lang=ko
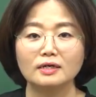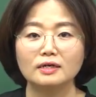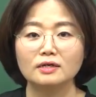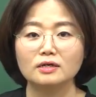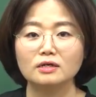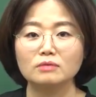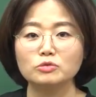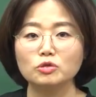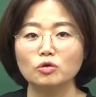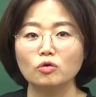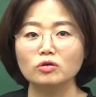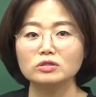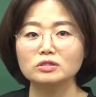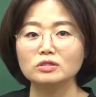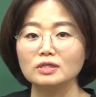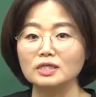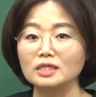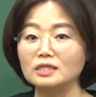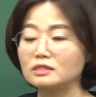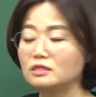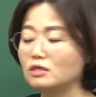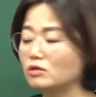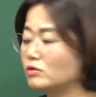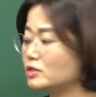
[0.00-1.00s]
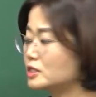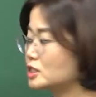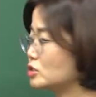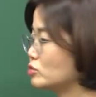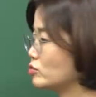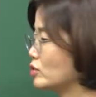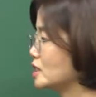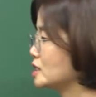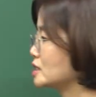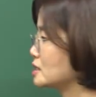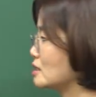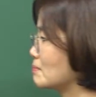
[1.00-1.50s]
그럼 여기서 인터레스트
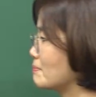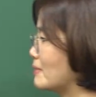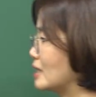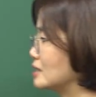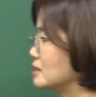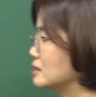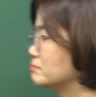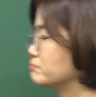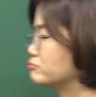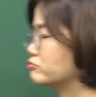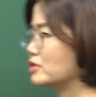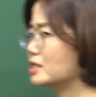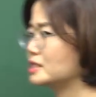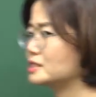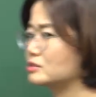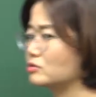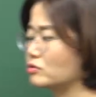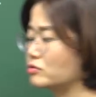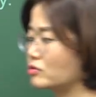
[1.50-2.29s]
레이시랑 반드 프라이스는